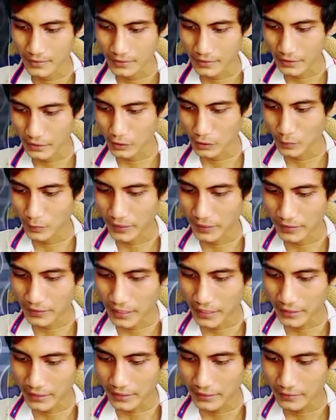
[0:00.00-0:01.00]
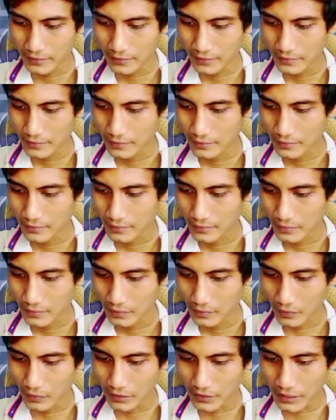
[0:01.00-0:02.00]
kita cobain lagi
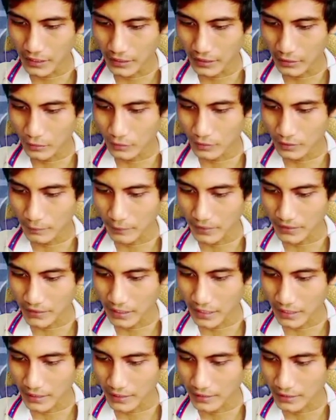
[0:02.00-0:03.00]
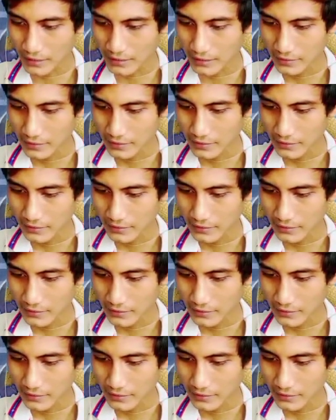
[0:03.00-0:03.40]
oh ini ada ultimate nya lagi guys